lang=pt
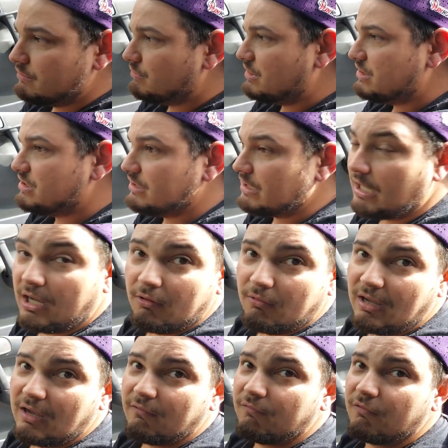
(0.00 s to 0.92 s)
original,
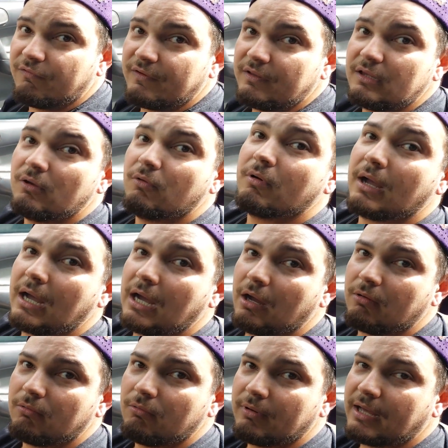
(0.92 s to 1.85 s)
ah, eu vou vender o
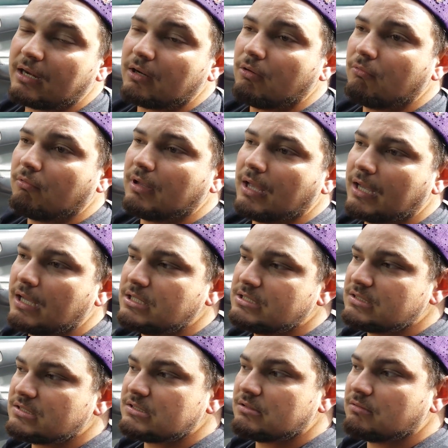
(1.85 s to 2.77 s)
carro. O cara não quer que a
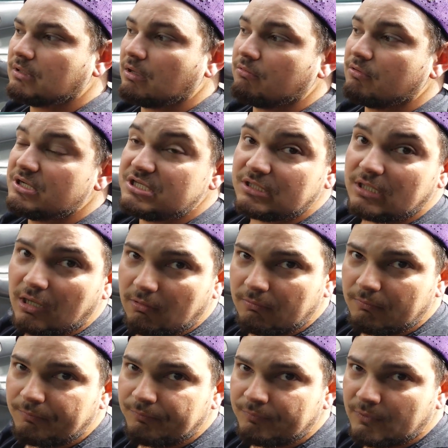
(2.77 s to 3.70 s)
injeção, quer
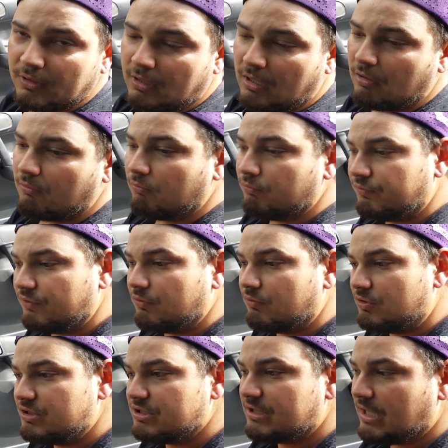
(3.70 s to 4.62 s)
original. Algum
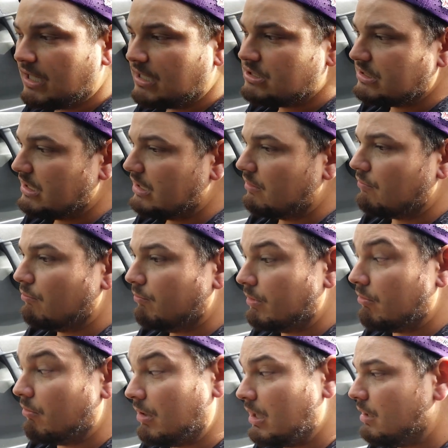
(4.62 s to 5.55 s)
senhor de idade queira
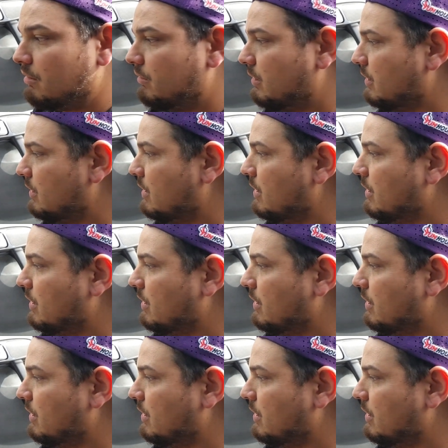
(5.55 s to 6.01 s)
comprar o carro, né?